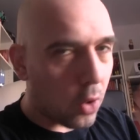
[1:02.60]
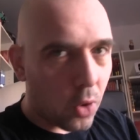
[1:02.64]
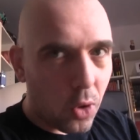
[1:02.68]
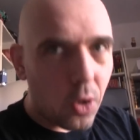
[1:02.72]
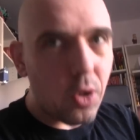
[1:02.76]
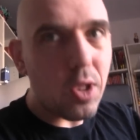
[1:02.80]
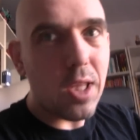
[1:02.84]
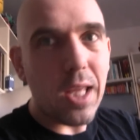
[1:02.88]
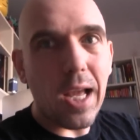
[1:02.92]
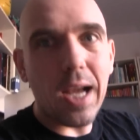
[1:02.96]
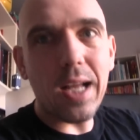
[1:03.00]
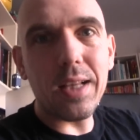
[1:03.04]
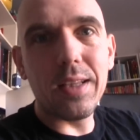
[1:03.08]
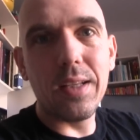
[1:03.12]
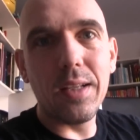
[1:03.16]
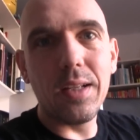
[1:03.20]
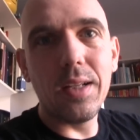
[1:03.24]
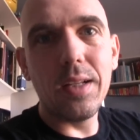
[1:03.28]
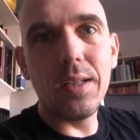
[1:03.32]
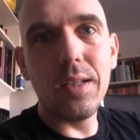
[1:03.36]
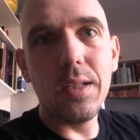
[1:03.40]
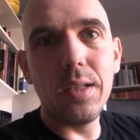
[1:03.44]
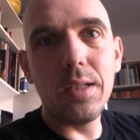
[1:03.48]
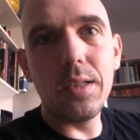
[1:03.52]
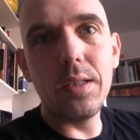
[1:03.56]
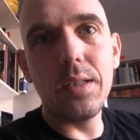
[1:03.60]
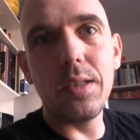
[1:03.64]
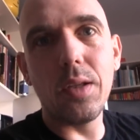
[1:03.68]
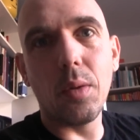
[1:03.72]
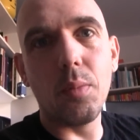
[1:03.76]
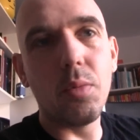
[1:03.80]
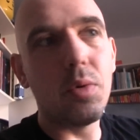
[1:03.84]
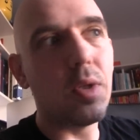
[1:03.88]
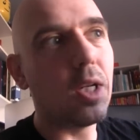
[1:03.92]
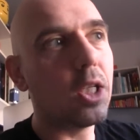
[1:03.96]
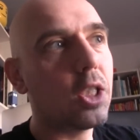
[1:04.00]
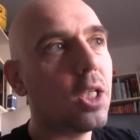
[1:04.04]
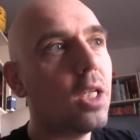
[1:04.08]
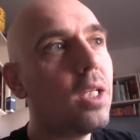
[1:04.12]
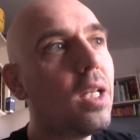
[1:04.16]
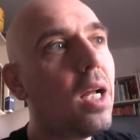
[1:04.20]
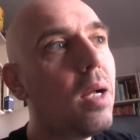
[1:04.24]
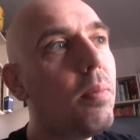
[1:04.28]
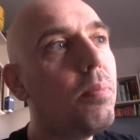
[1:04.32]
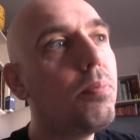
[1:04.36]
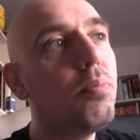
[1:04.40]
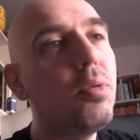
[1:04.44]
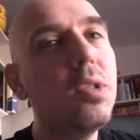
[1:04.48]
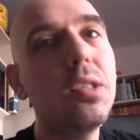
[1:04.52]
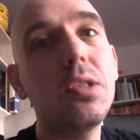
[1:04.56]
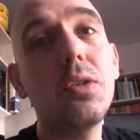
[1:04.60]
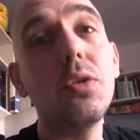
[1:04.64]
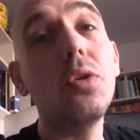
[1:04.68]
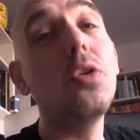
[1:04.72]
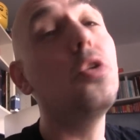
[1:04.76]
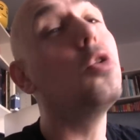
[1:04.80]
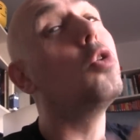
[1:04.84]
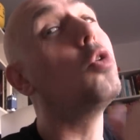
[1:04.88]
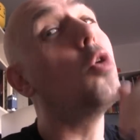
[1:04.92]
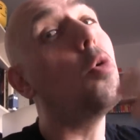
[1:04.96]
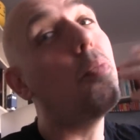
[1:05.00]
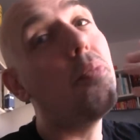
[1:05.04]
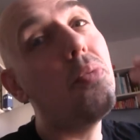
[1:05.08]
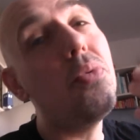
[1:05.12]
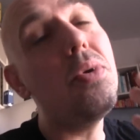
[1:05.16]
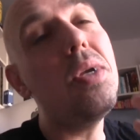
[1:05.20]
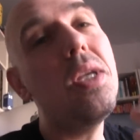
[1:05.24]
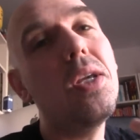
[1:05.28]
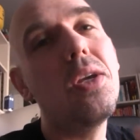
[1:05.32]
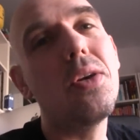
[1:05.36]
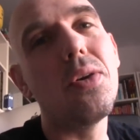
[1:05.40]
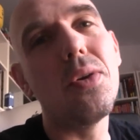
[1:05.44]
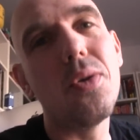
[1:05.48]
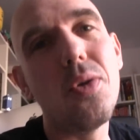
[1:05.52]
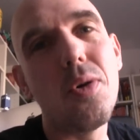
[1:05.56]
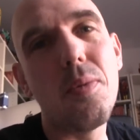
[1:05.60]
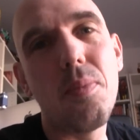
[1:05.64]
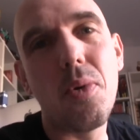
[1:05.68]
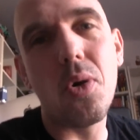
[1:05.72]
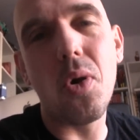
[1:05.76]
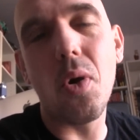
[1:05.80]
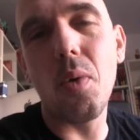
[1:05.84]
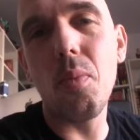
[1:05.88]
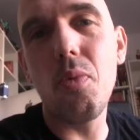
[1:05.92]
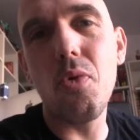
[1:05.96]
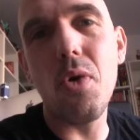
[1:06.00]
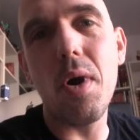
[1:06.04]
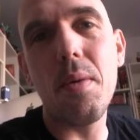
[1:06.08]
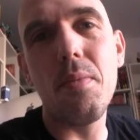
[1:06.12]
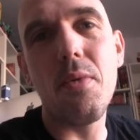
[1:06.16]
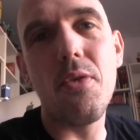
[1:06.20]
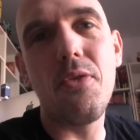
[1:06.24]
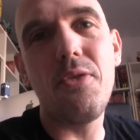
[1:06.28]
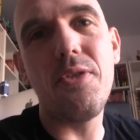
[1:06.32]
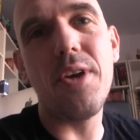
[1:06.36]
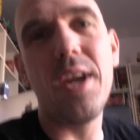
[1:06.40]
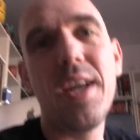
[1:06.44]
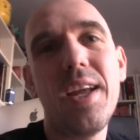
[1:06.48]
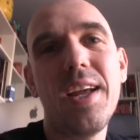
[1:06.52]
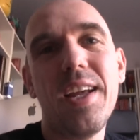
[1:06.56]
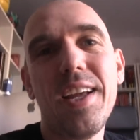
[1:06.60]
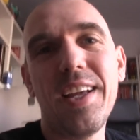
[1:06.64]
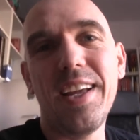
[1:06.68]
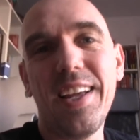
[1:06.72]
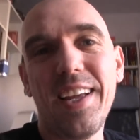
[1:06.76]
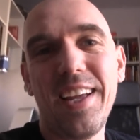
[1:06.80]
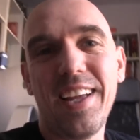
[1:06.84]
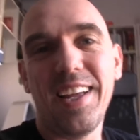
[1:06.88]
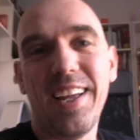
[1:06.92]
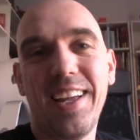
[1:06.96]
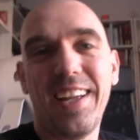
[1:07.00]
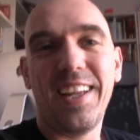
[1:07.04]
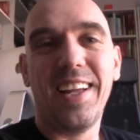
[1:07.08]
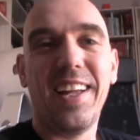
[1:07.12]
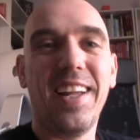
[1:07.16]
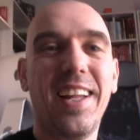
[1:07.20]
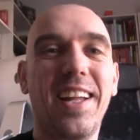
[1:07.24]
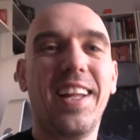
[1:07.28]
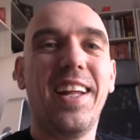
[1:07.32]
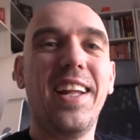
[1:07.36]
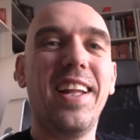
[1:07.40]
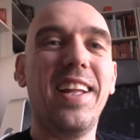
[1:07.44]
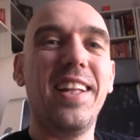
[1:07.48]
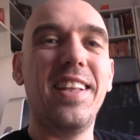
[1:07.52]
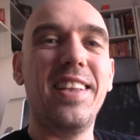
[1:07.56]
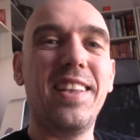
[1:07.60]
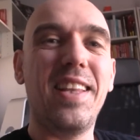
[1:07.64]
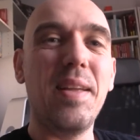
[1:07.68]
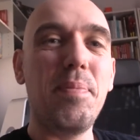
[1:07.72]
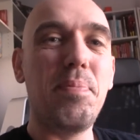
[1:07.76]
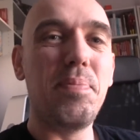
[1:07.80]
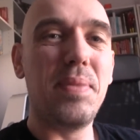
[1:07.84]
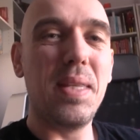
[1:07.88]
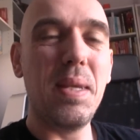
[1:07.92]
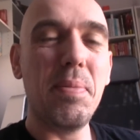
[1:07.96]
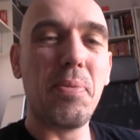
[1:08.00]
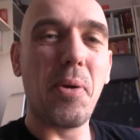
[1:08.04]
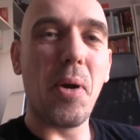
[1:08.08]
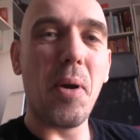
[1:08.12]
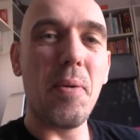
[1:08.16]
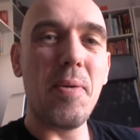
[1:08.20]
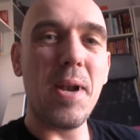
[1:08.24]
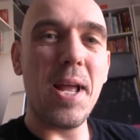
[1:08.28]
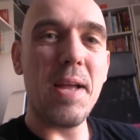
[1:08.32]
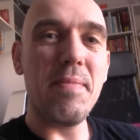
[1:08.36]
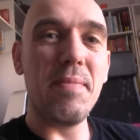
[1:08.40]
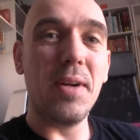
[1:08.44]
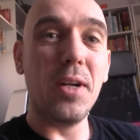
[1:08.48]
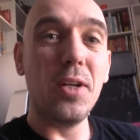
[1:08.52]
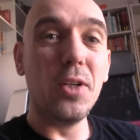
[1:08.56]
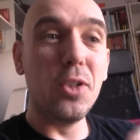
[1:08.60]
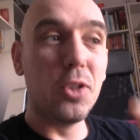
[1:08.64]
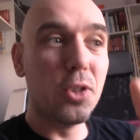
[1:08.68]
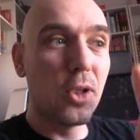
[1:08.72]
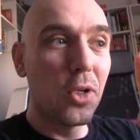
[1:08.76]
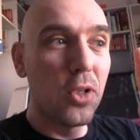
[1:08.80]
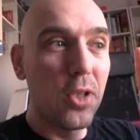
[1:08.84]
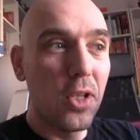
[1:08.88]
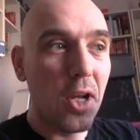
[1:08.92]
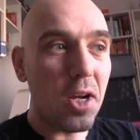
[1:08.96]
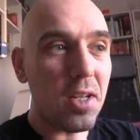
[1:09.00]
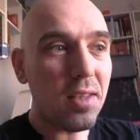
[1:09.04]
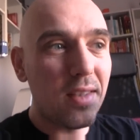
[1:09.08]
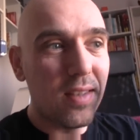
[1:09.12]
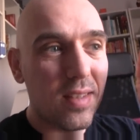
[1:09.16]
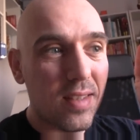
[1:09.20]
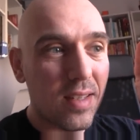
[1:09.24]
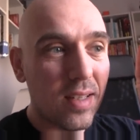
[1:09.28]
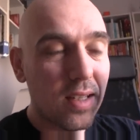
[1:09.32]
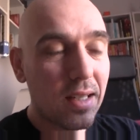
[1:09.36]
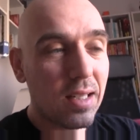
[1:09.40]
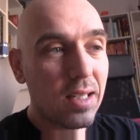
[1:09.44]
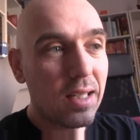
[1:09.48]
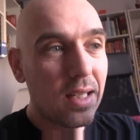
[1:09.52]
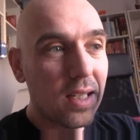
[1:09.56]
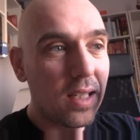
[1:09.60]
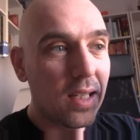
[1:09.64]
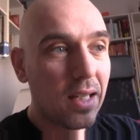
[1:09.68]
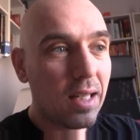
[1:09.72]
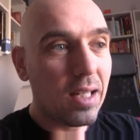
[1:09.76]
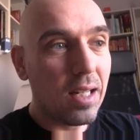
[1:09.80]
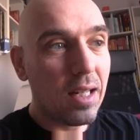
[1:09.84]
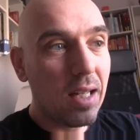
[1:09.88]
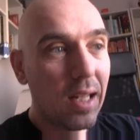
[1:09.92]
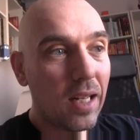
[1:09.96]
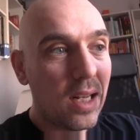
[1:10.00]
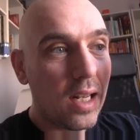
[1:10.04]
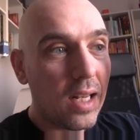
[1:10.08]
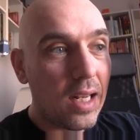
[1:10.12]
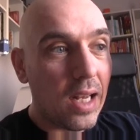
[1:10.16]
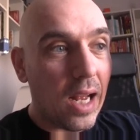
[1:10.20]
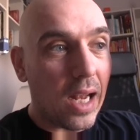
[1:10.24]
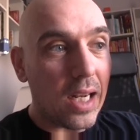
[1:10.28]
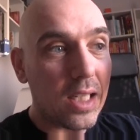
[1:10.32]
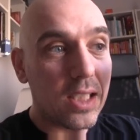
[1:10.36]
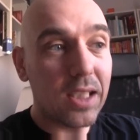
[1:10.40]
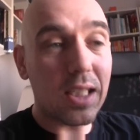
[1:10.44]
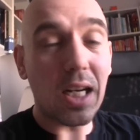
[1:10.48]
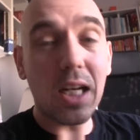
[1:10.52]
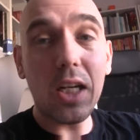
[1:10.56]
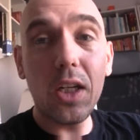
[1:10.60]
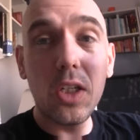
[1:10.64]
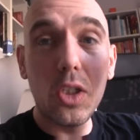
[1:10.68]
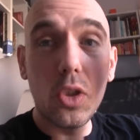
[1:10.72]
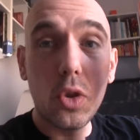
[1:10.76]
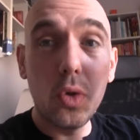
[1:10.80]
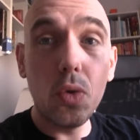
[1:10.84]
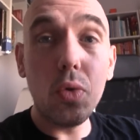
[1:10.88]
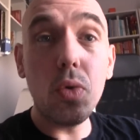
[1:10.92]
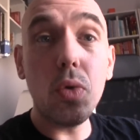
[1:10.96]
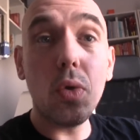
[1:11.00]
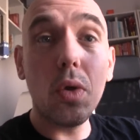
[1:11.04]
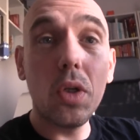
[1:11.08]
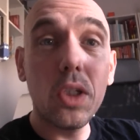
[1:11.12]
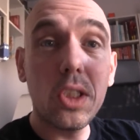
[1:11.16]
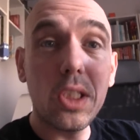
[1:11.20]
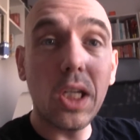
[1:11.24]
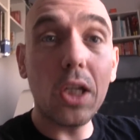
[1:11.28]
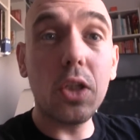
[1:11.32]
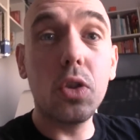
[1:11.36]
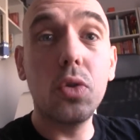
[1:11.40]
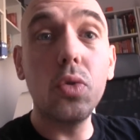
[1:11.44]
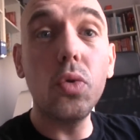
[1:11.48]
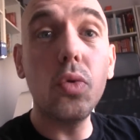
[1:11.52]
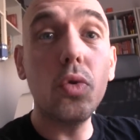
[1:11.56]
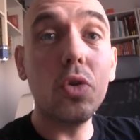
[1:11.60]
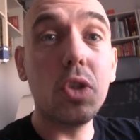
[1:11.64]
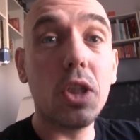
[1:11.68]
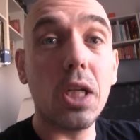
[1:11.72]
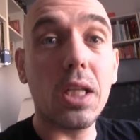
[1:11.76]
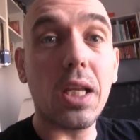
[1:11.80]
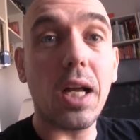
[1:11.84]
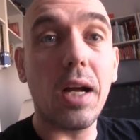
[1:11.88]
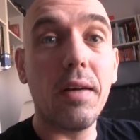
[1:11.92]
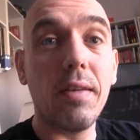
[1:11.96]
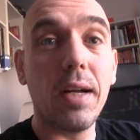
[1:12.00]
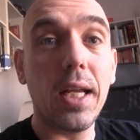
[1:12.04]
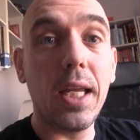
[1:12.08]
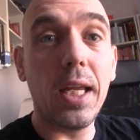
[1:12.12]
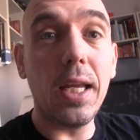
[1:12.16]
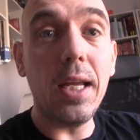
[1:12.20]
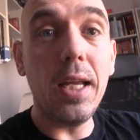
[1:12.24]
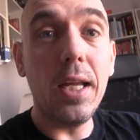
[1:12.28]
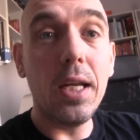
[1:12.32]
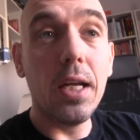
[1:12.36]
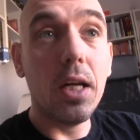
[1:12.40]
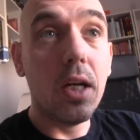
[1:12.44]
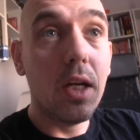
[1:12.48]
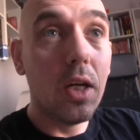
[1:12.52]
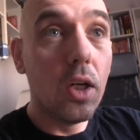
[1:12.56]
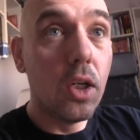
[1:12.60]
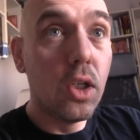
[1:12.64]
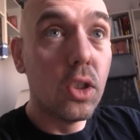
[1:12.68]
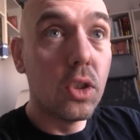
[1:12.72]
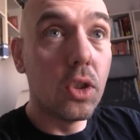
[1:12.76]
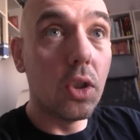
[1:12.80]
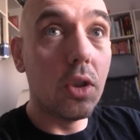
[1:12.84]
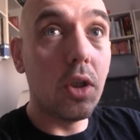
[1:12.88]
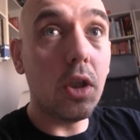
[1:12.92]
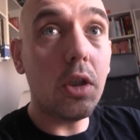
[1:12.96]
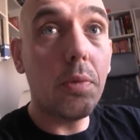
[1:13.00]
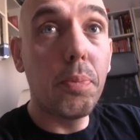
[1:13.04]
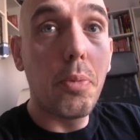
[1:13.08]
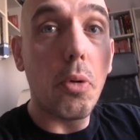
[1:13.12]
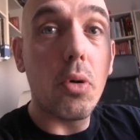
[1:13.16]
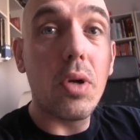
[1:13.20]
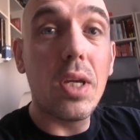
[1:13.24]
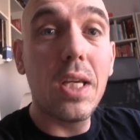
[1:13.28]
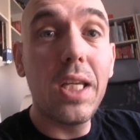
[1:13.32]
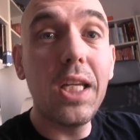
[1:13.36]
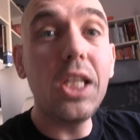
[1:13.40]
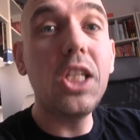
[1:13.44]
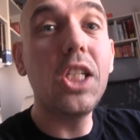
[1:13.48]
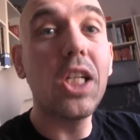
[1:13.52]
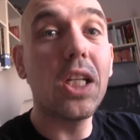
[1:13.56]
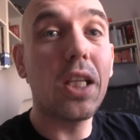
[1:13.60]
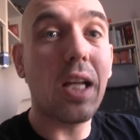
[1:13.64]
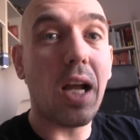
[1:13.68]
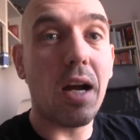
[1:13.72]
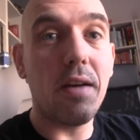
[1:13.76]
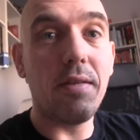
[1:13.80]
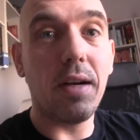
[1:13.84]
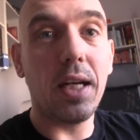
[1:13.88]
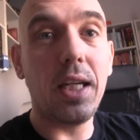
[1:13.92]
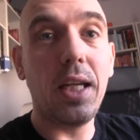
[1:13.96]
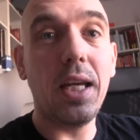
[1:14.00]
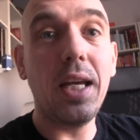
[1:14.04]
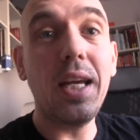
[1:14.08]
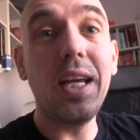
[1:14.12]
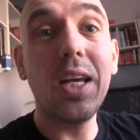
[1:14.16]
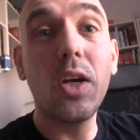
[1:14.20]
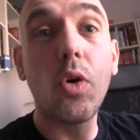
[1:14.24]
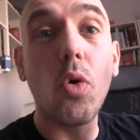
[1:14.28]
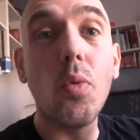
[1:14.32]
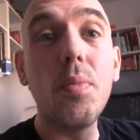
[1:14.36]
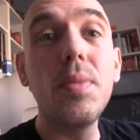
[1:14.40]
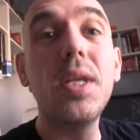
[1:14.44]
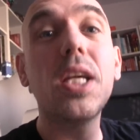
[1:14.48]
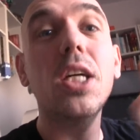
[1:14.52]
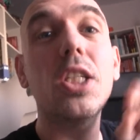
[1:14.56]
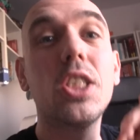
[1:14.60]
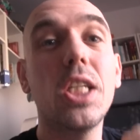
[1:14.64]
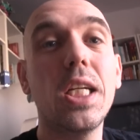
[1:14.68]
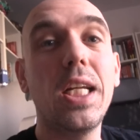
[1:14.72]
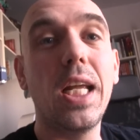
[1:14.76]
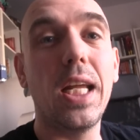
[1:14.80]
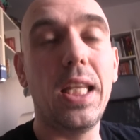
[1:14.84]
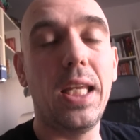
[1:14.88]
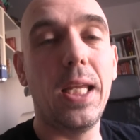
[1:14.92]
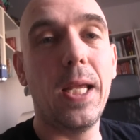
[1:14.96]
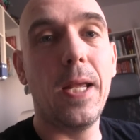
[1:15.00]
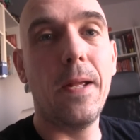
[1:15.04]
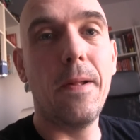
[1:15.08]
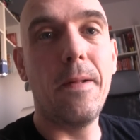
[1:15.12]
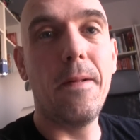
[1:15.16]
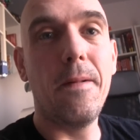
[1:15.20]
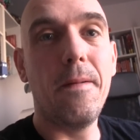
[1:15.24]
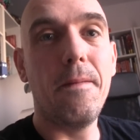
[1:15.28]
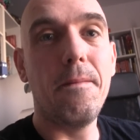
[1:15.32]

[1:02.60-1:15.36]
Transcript: regarde dans mon agenda, puisque depuis que le Pôle emploi me fait euh, des petits problèmes, je note à chaque jour, chaque jour où j'ai travaillé, je note pour qui j'ai travaillé et combien j'ai gagné.